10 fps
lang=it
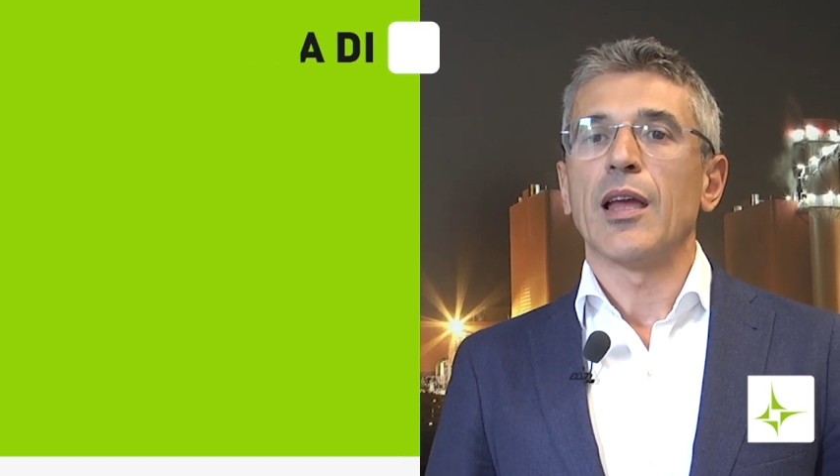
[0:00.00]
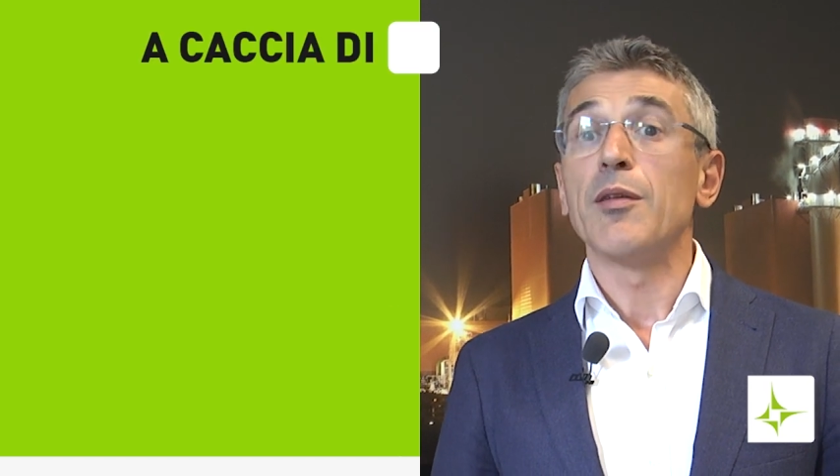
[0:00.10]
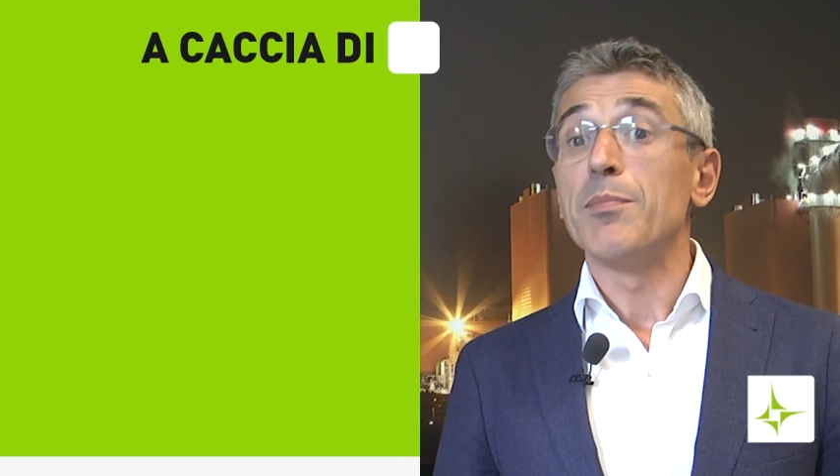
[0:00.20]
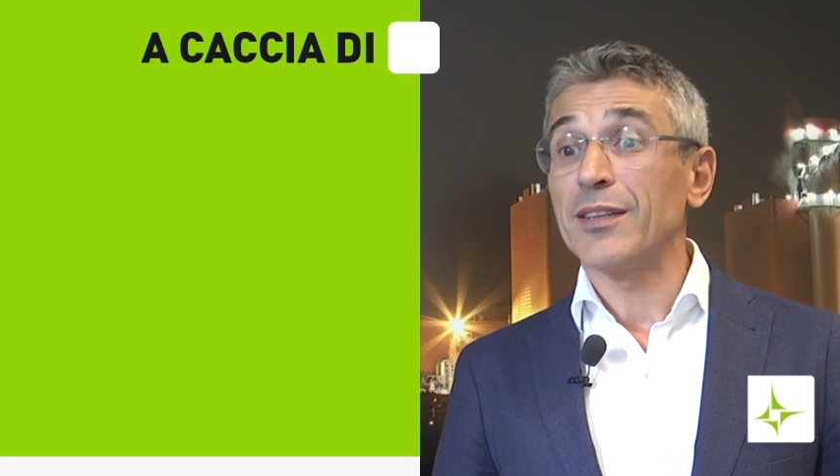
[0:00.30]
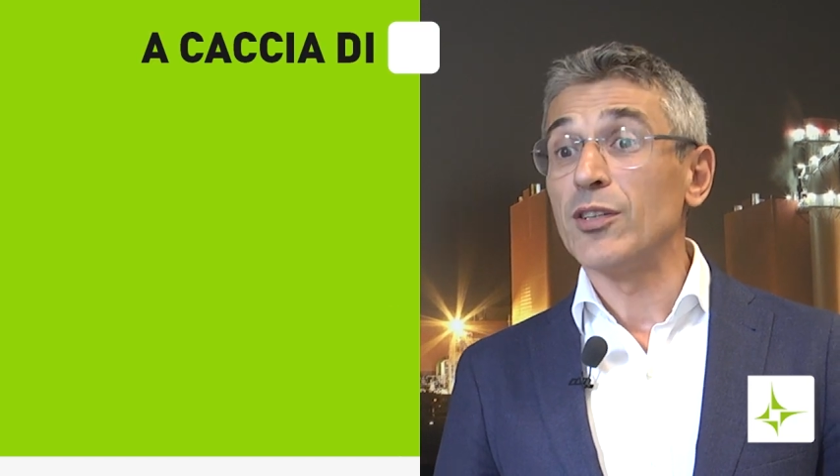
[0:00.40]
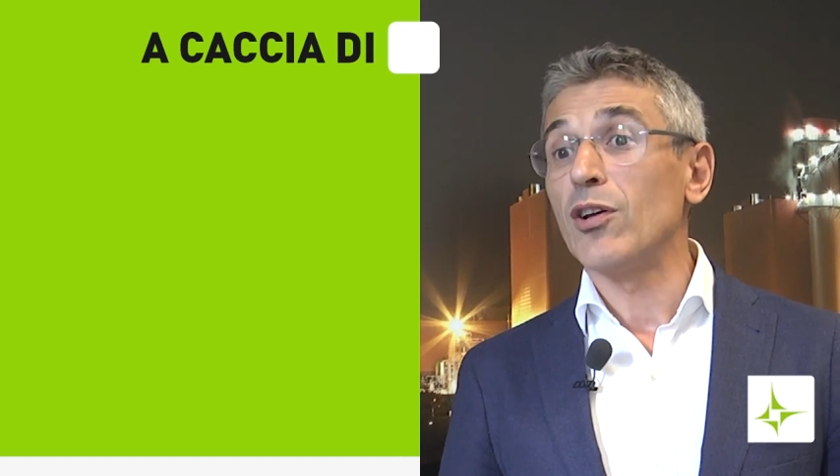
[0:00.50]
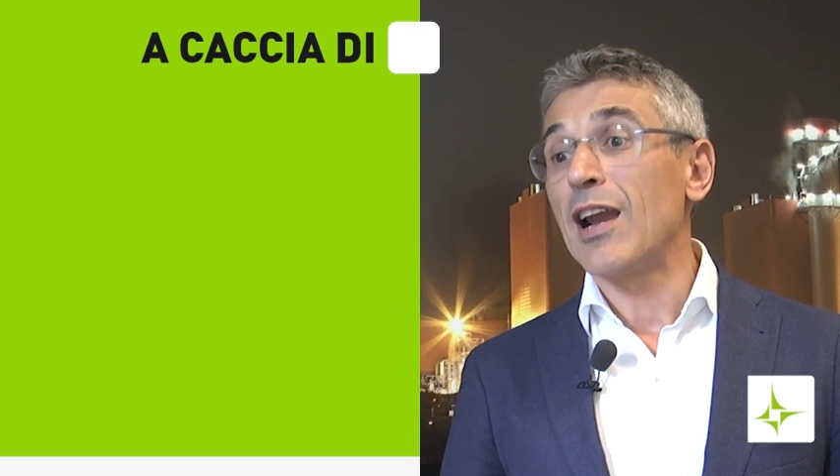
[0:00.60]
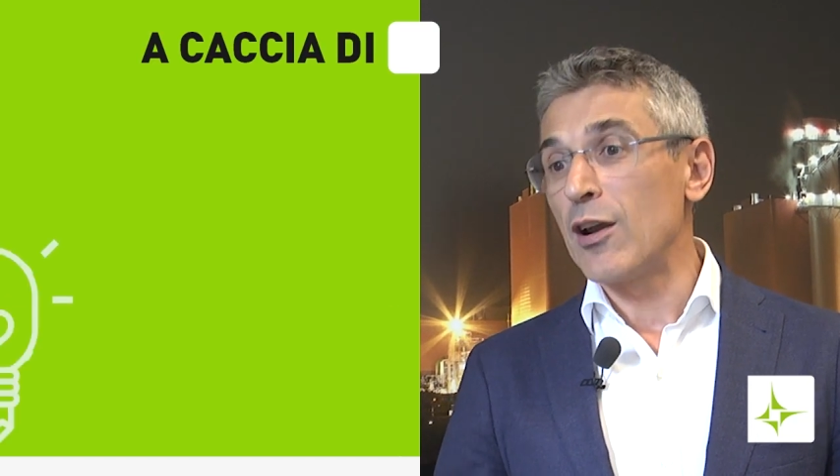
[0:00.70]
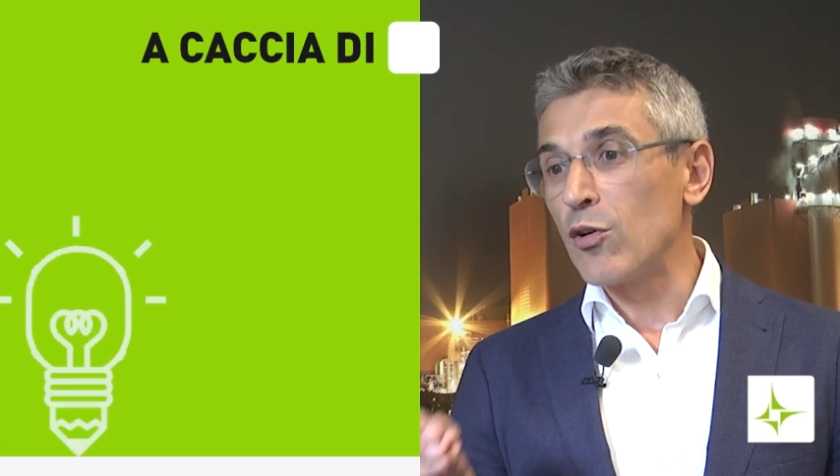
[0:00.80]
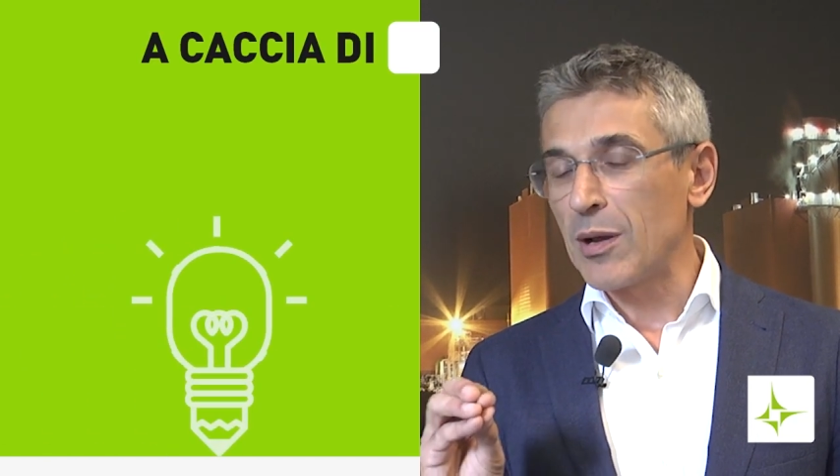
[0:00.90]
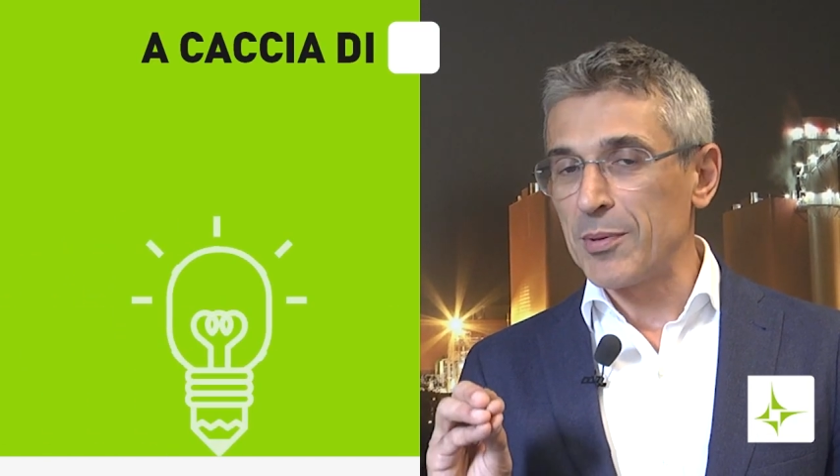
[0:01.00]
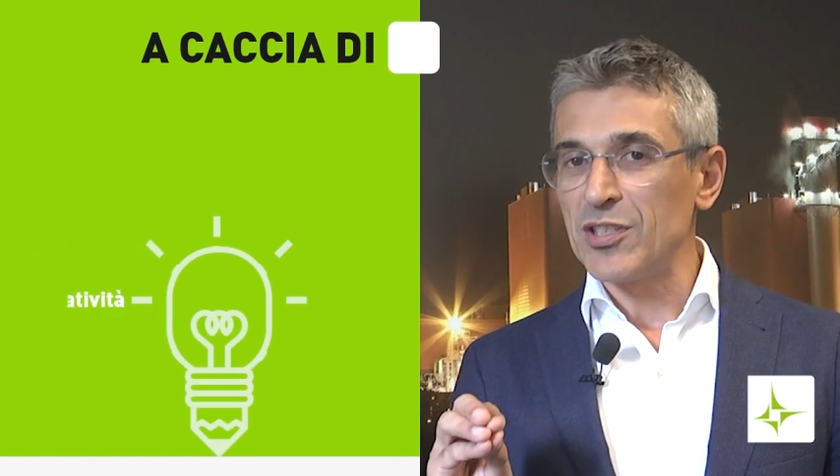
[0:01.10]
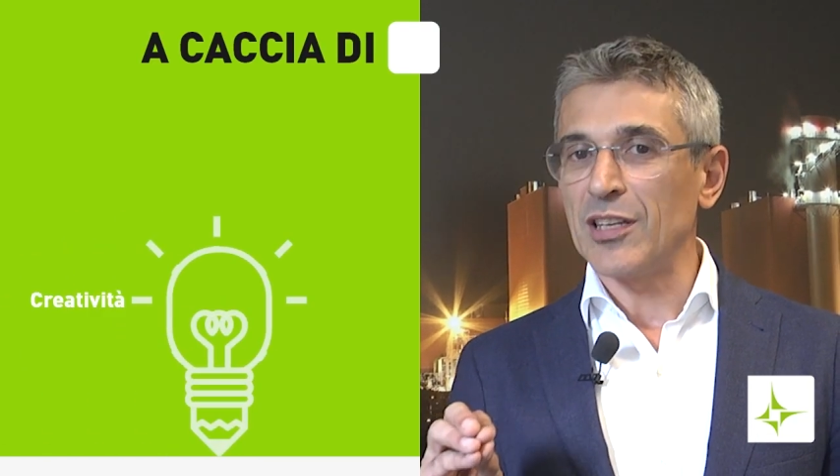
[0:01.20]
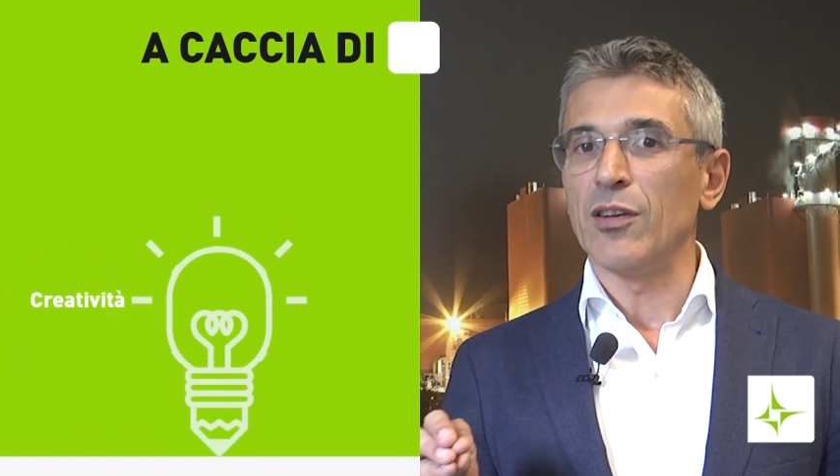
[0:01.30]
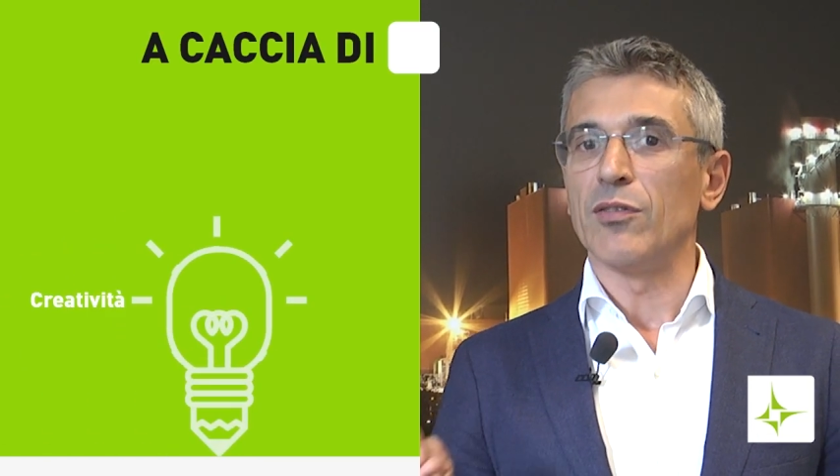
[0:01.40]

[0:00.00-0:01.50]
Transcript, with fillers: ed in particolare la loro capacità di